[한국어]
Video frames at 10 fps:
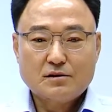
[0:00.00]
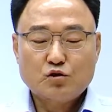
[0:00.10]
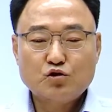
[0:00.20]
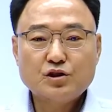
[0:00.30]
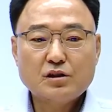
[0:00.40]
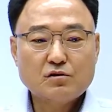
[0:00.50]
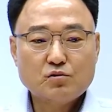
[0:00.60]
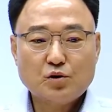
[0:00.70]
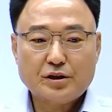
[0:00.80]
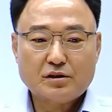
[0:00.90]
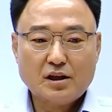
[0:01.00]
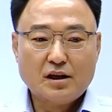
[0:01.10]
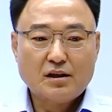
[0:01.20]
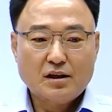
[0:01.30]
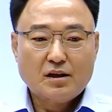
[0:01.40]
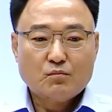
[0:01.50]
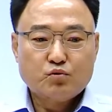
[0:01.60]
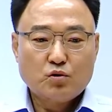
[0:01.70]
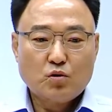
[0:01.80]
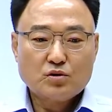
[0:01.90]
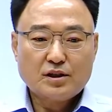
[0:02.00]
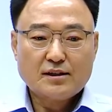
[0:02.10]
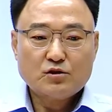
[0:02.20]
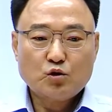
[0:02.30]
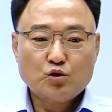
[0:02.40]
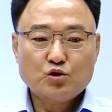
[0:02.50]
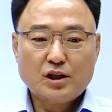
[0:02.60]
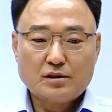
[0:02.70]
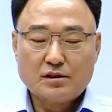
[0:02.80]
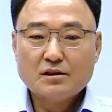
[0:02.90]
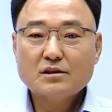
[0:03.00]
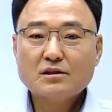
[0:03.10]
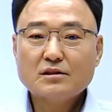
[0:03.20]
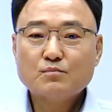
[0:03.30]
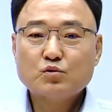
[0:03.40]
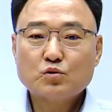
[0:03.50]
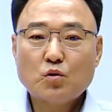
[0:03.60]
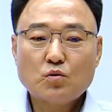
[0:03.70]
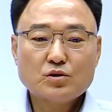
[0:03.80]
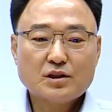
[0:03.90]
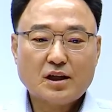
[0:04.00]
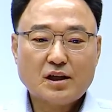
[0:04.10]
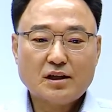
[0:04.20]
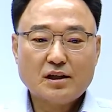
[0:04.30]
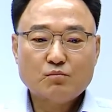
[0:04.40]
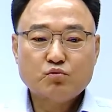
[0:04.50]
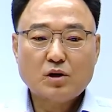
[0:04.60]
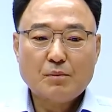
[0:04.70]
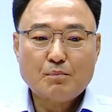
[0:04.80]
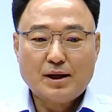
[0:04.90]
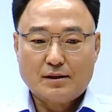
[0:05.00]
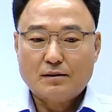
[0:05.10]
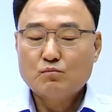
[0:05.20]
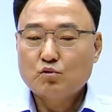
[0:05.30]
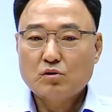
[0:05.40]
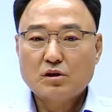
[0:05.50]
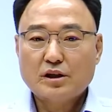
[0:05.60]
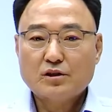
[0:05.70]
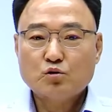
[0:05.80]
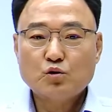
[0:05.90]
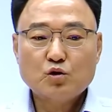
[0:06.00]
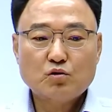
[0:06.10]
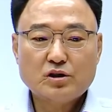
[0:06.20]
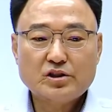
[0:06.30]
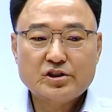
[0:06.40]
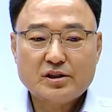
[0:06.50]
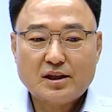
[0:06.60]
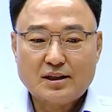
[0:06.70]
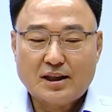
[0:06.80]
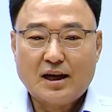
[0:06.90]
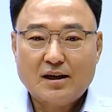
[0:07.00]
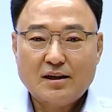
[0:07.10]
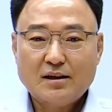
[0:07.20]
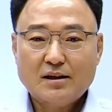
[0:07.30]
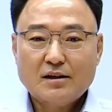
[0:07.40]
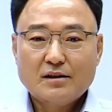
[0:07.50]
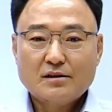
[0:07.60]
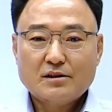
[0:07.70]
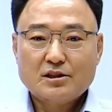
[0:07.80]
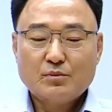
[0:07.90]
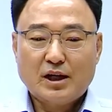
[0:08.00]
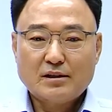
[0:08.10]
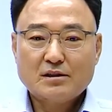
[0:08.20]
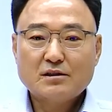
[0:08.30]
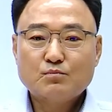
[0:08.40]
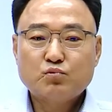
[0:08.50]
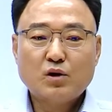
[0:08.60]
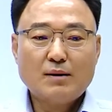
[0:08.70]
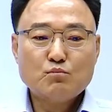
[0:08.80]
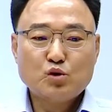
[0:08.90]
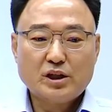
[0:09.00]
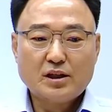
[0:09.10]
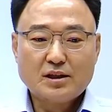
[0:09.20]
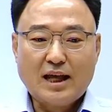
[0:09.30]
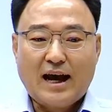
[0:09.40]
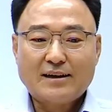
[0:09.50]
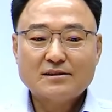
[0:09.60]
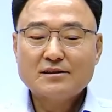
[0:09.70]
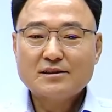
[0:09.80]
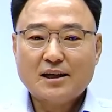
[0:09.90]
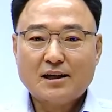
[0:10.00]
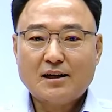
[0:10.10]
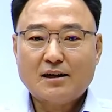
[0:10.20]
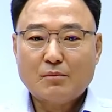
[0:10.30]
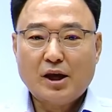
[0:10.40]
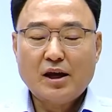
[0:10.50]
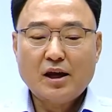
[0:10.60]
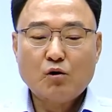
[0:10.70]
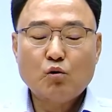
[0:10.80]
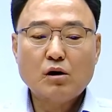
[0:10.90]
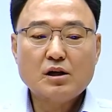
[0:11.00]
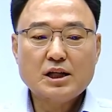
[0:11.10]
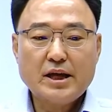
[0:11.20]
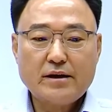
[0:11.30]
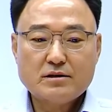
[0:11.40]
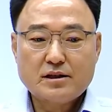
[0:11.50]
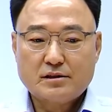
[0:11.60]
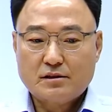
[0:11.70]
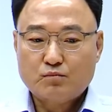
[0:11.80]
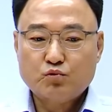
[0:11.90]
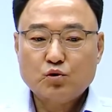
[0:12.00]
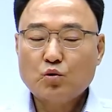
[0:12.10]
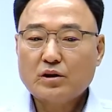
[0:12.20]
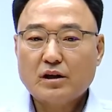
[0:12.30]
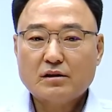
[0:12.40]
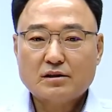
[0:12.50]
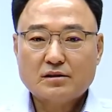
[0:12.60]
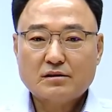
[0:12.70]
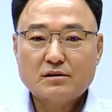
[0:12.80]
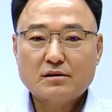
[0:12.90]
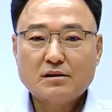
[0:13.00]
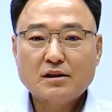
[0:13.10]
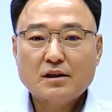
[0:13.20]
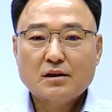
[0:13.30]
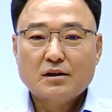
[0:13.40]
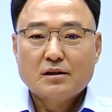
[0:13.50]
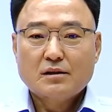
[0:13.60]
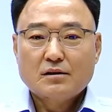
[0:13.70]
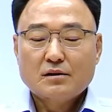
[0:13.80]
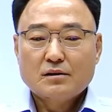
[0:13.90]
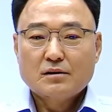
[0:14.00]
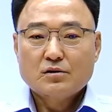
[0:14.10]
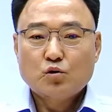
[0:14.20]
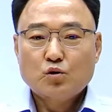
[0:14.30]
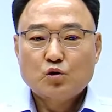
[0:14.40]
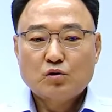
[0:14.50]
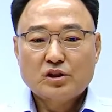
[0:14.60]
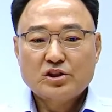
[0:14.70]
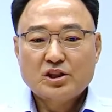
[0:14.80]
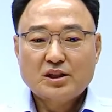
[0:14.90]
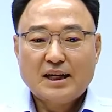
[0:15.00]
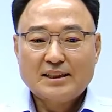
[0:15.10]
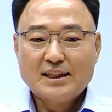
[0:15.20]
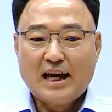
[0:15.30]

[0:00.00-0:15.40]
규정을 두고 있는데 부동산 소유자는 그 부동산에 부합한 물건의 소유권을 취득한다. 그렇지만 그 부합물이 다른 사람의 권리에 의해서 부속된 것은 소유권을 취득하지